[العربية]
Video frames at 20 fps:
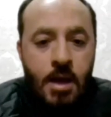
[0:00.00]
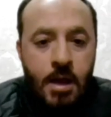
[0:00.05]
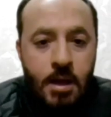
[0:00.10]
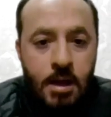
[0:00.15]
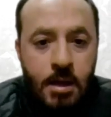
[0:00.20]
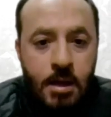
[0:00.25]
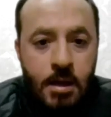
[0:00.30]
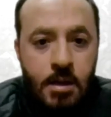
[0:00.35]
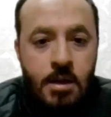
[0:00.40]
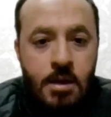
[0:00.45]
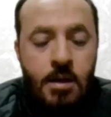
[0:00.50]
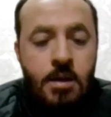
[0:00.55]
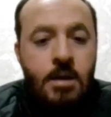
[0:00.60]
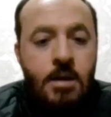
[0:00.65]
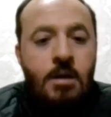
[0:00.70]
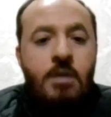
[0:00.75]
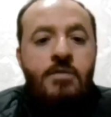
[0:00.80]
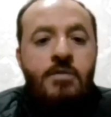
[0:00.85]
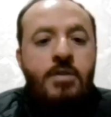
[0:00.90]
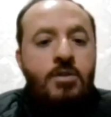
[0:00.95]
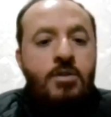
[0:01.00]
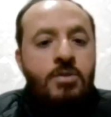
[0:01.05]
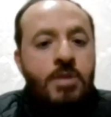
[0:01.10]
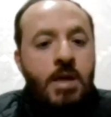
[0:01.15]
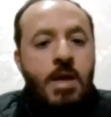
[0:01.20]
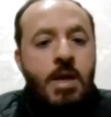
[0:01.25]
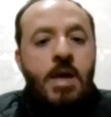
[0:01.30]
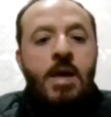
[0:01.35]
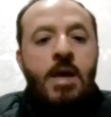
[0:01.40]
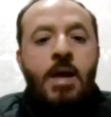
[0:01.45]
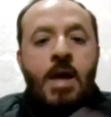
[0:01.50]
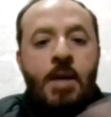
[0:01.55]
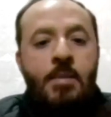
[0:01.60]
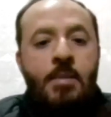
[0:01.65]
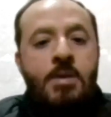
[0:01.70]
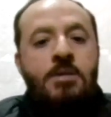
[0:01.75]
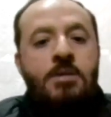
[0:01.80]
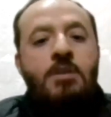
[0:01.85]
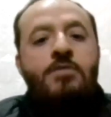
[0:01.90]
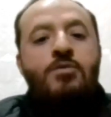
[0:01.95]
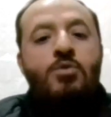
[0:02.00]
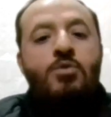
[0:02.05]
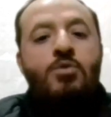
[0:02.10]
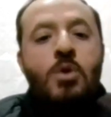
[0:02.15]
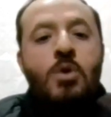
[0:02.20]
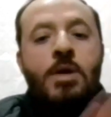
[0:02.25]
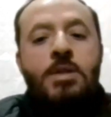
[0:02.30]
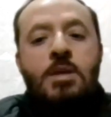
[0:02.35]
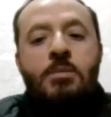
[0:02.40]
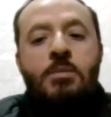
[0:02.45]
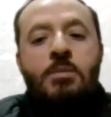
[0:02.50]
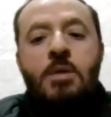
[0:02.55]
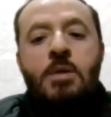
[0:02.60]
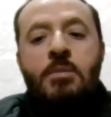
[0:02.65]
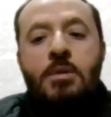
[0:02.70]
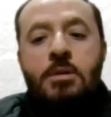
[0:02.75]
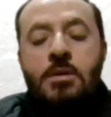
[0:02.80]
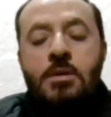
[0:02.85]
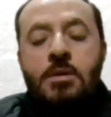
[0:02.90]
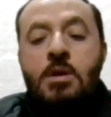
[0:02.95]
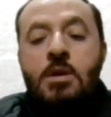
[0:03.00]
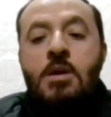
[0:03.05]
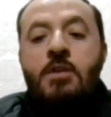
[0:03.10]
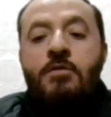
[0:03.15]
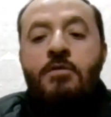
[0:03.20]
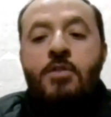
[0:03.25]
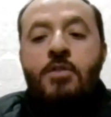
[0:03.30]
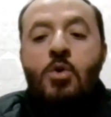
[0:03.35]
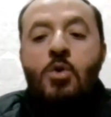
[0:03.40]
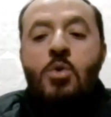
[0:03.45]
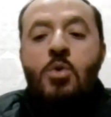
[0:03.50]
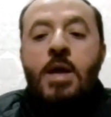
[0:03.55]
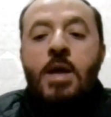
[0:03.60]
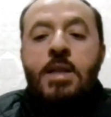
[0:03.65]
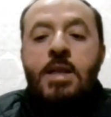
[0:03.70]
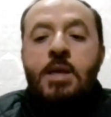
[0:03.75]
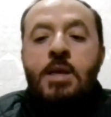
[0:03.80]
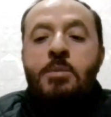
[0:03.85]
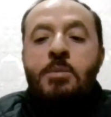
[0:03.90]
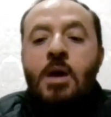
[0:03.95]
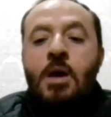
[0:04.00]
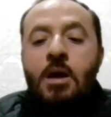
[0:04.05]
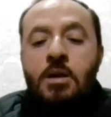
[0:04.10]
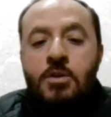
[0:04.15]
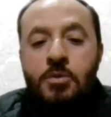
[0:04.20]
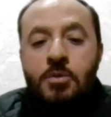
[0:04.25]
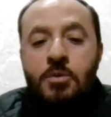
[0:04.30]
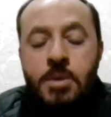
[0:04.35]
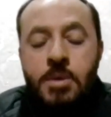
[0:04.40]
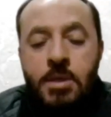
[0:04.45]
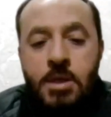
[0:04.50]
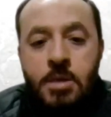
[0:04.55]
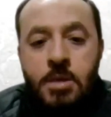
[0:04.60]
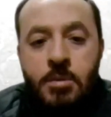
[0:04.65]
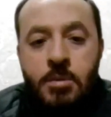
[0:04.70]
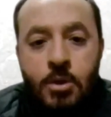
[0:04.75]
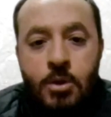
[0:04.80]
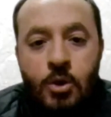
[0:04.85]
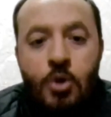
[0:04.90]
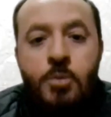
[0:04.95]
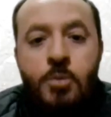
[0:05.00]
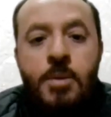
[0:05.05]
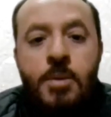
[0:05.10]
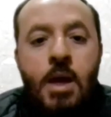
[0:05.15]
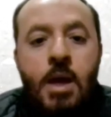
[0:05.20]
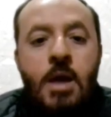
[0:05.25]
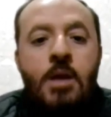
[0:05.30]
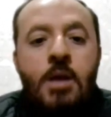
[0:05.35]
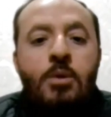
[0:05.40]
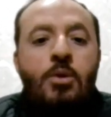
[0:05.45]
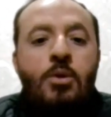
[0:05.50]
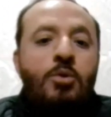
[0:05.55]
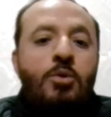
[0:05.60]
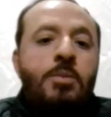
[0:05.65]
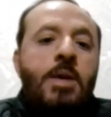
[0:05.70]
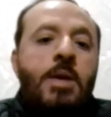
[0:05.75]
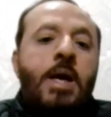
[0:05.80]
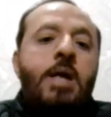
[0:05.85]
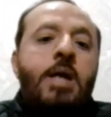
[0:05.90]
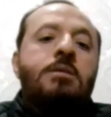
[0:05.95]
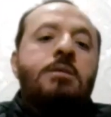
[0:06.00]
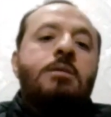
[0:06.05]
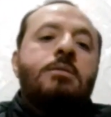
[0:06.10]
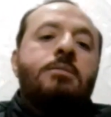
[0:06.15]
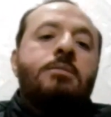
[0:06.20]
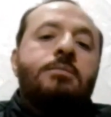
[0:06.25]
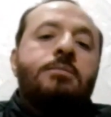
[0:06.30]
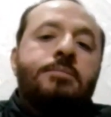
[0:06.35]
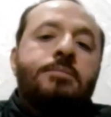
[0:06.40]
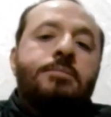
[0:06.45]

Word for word: للعقل لرفضناها كما ترفضها تماما فهو هتلاقيه بيخلط بين ايه بين حكم العقل وحكم العاده